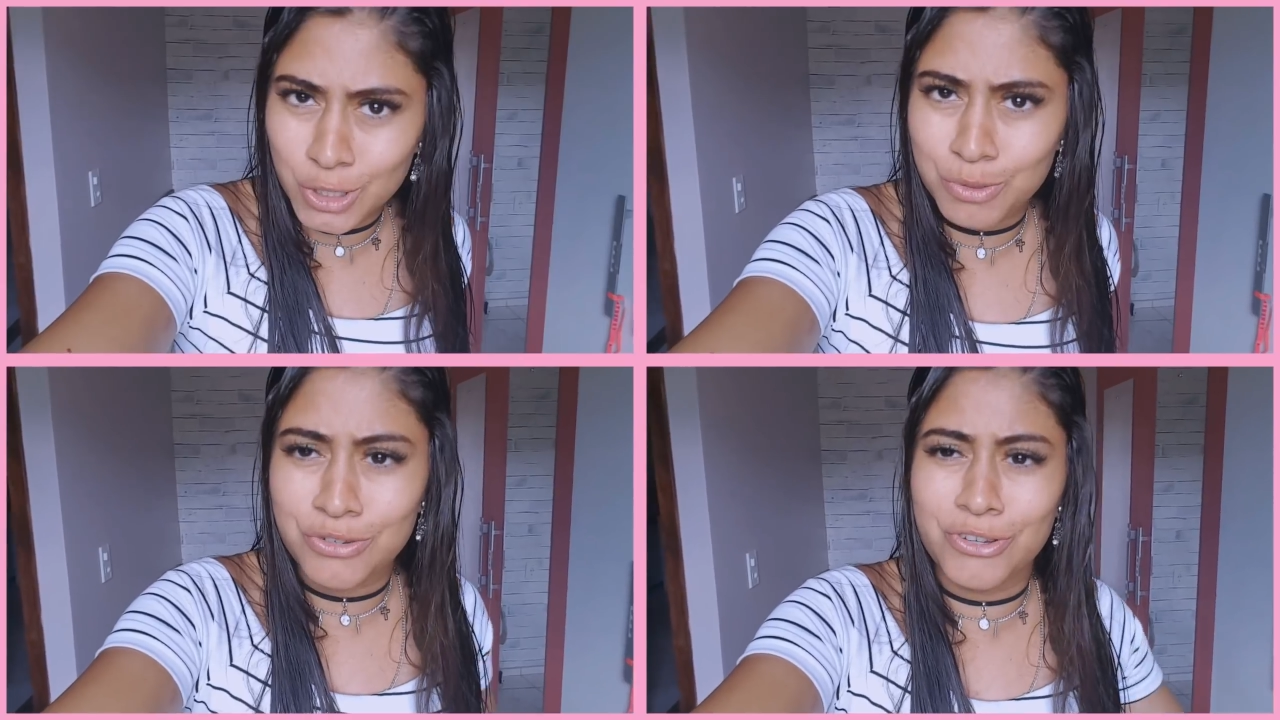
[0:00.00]

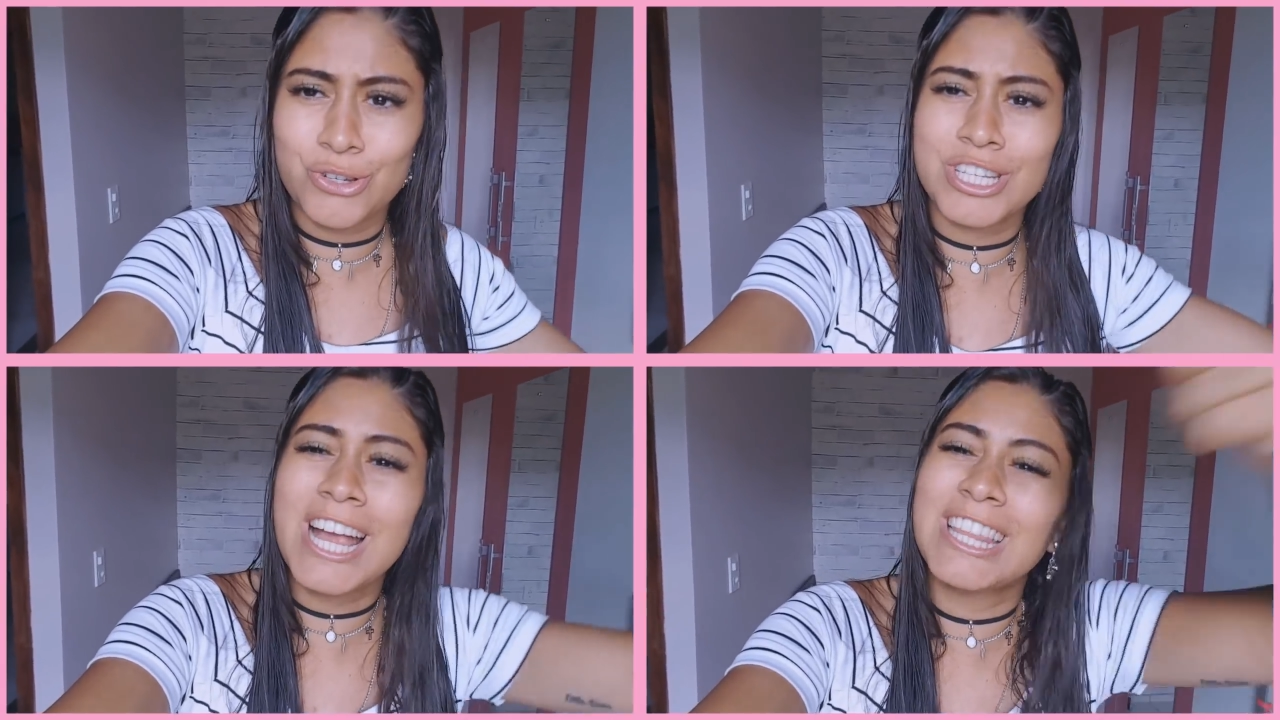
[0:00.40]
tipo de
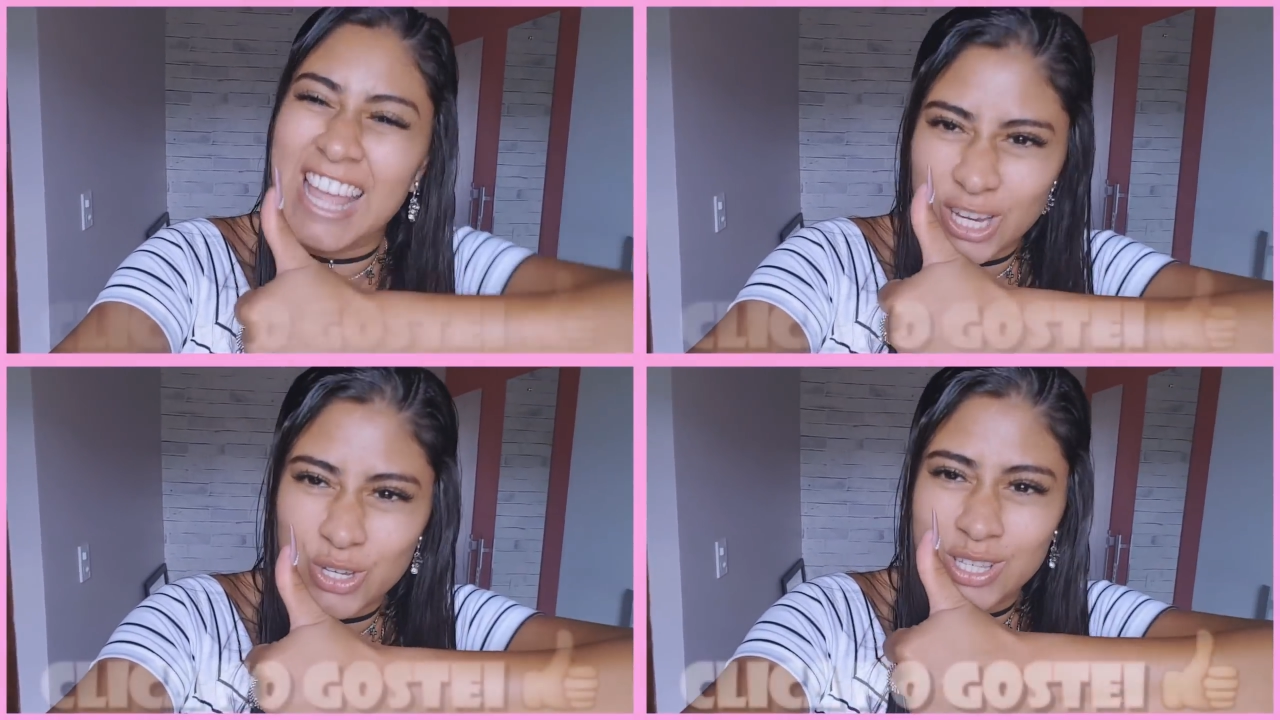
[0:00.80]
vídeo, já
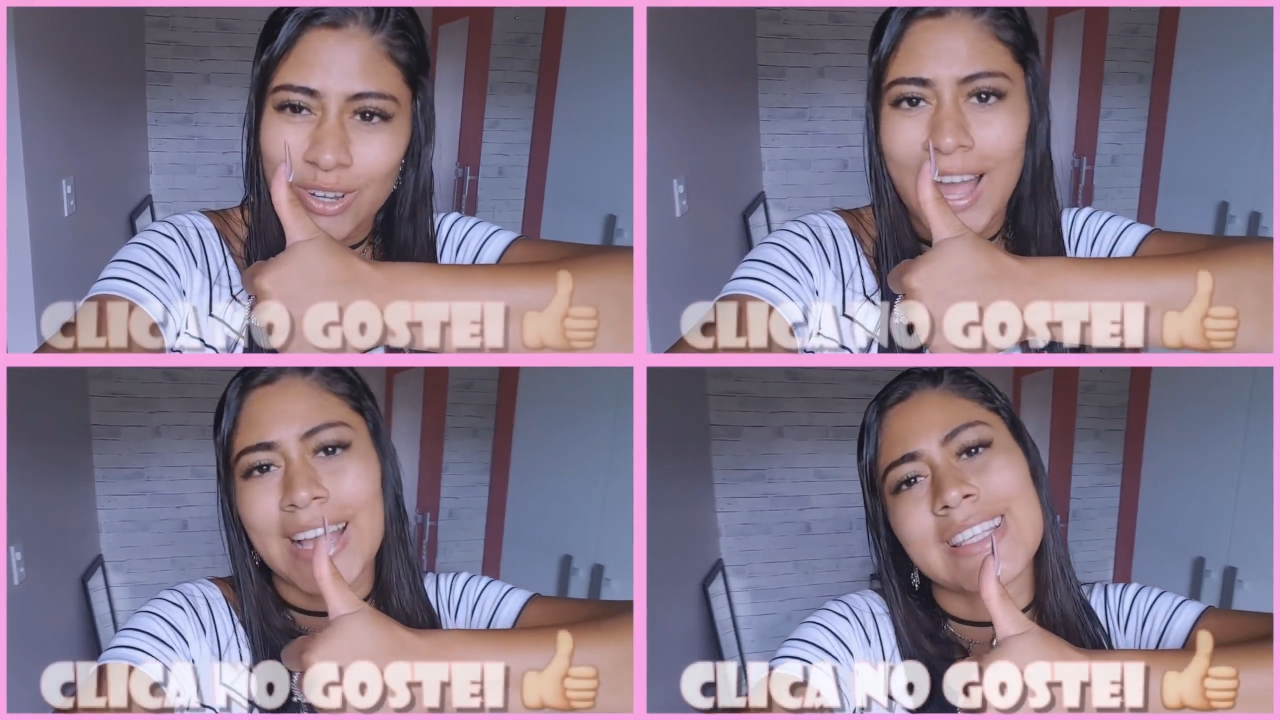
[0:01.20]
deixa o seu
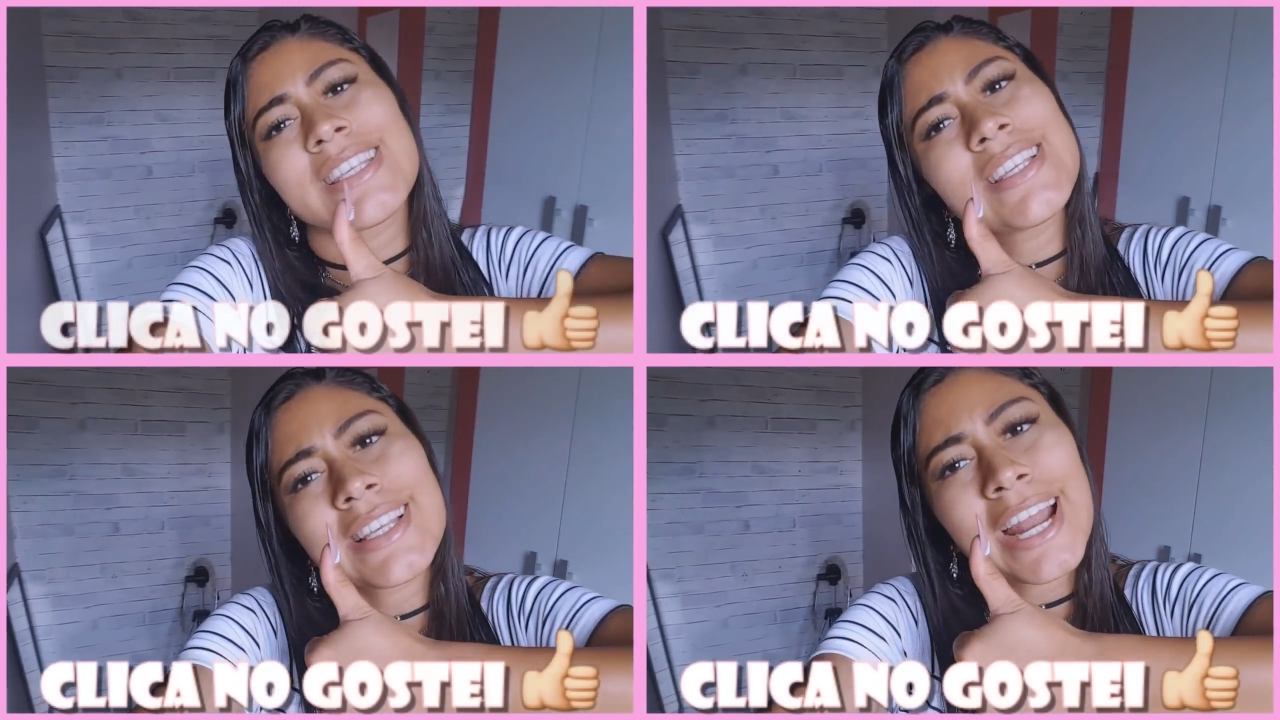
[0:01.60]
like, se
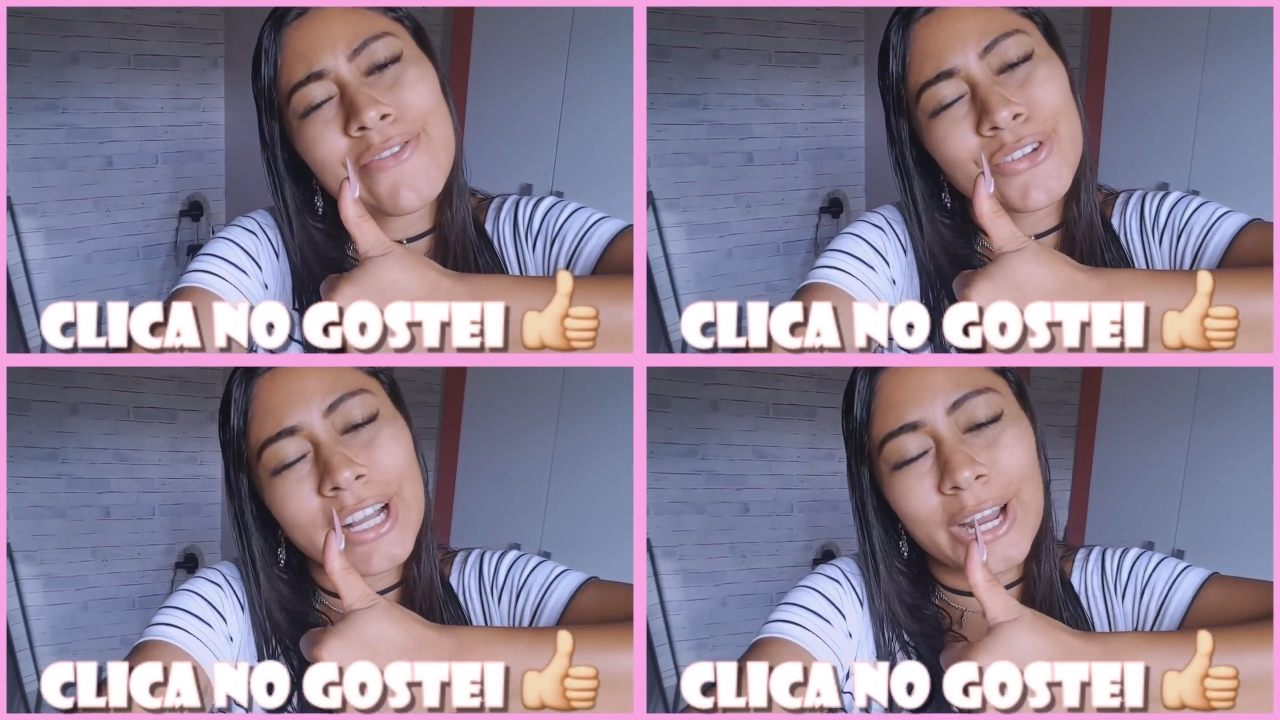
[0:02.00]
inscreve
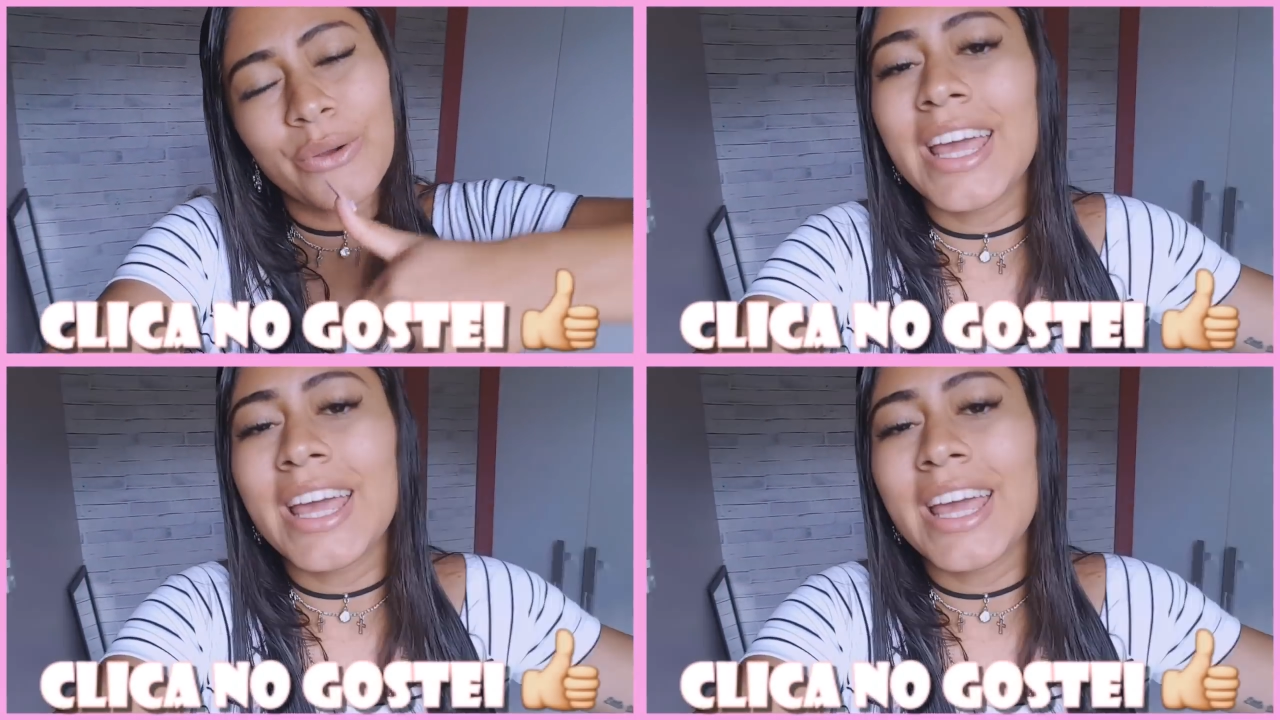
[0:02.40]
no canal